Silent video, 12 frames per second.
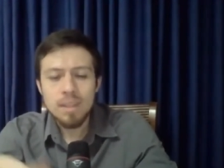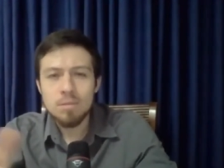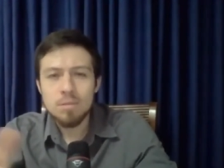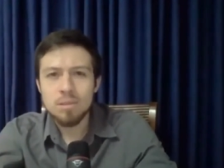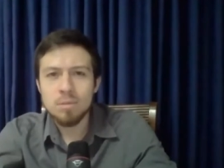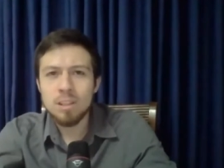
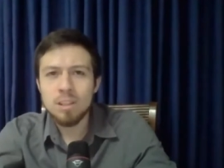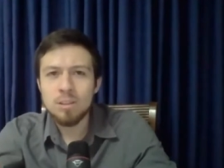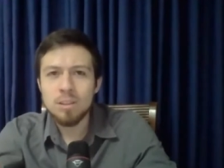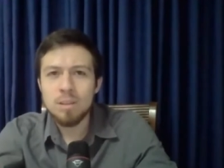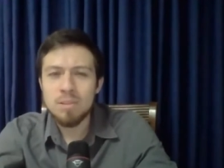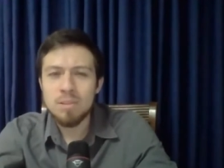por supuesto, y
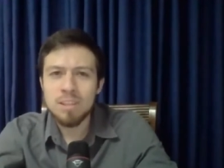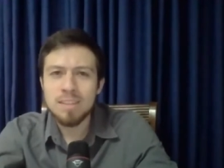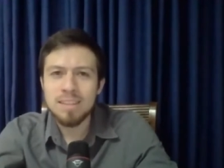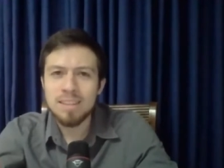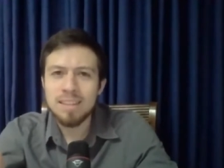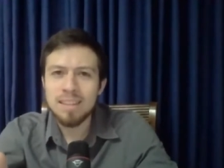empezó a
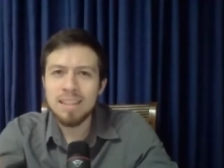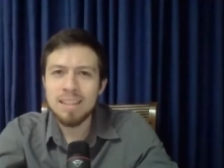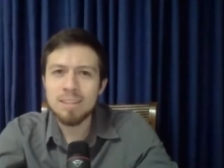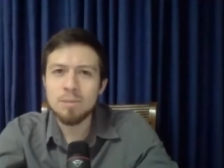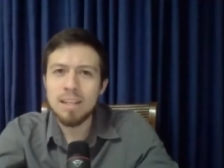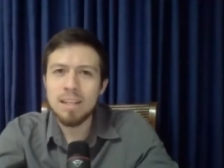entender la
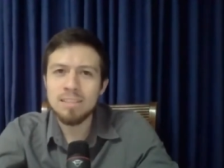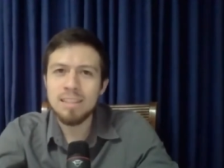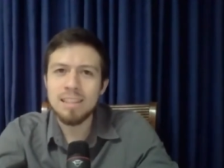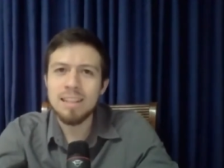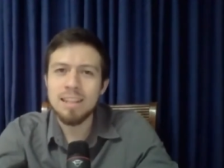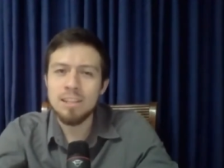naturaleza
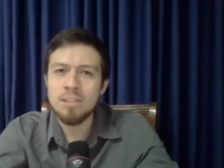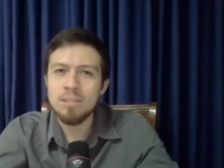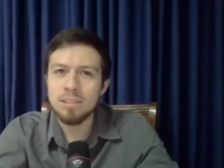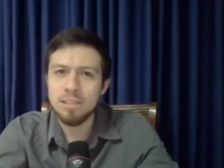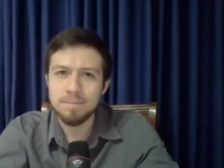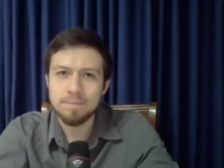
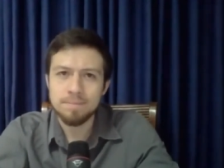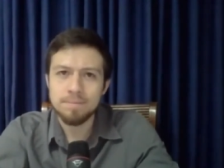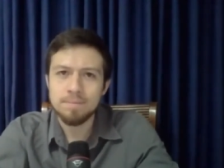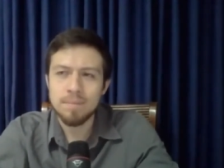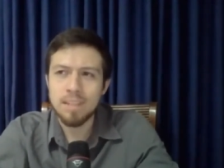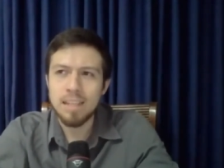engañosa
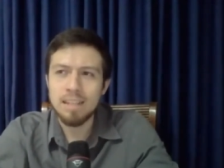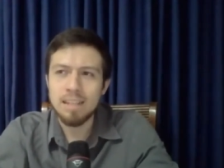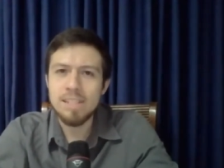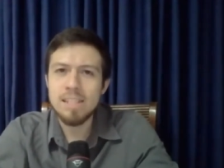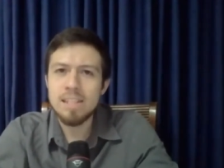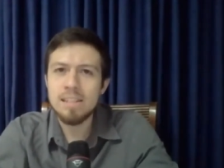que
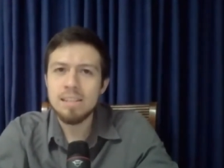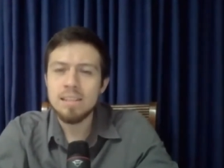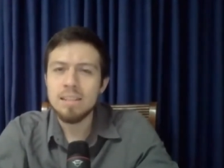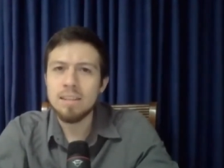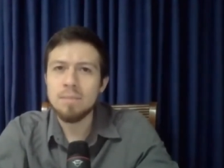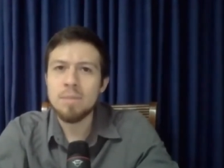había
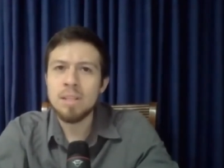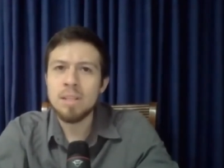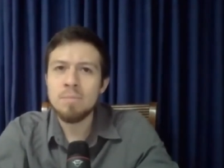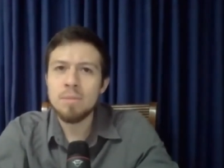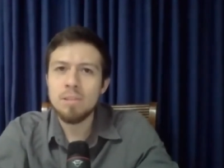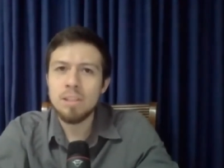también
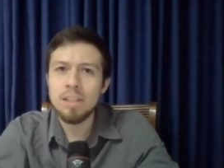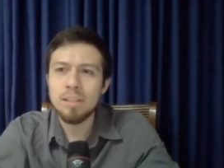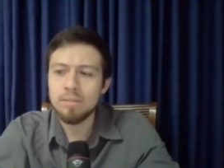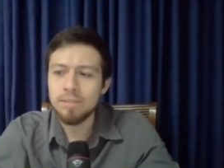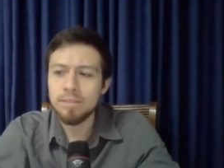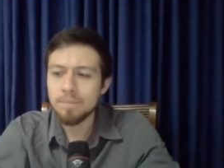en Medio
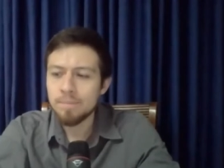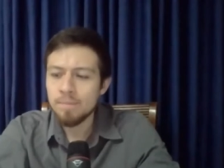Oriente